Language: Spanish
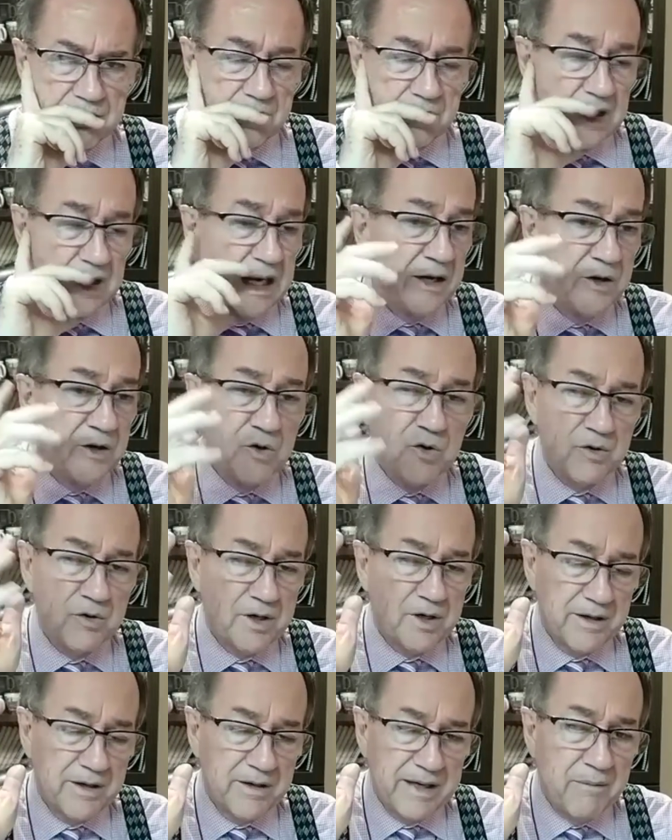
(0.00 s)

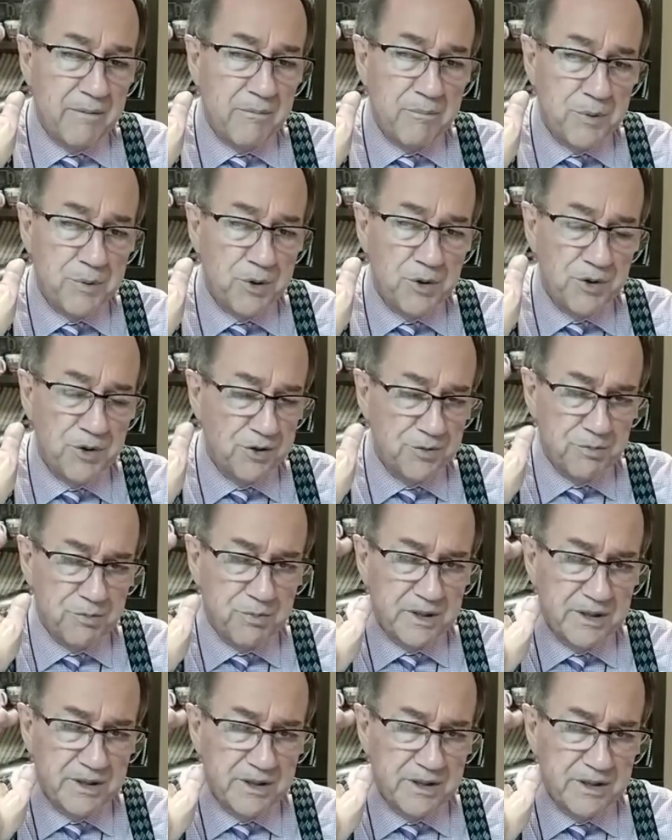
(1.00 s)
Algo cambió después
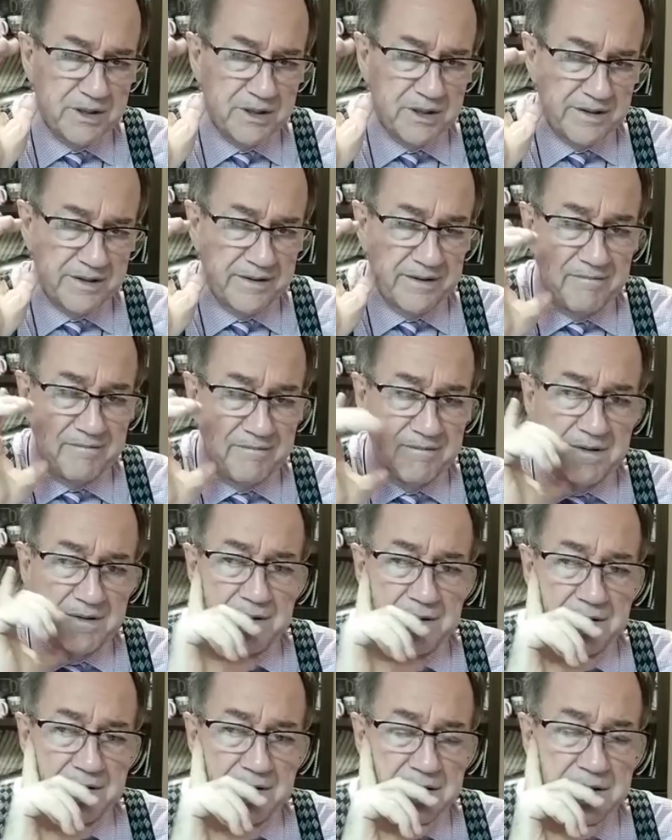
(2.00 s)
de que
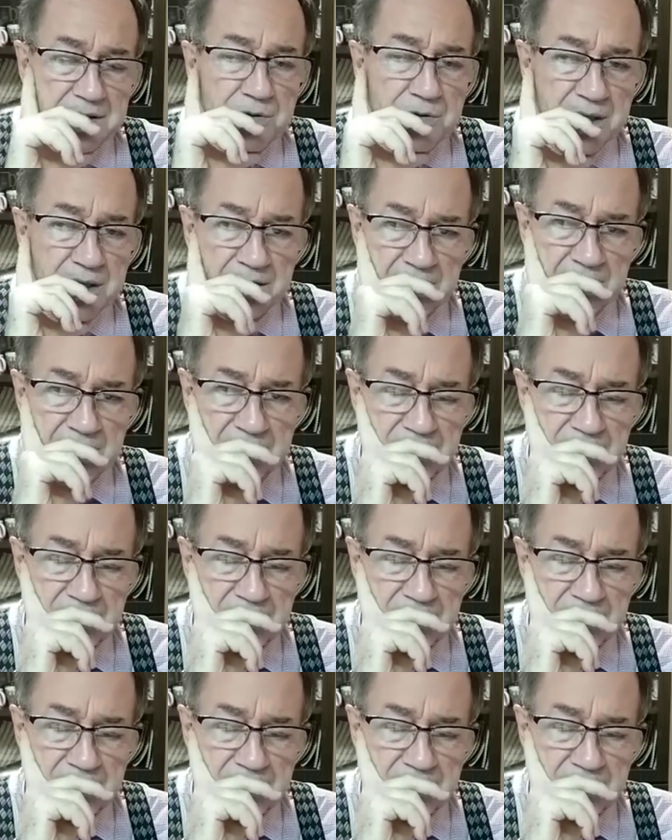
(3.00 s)
se unieron.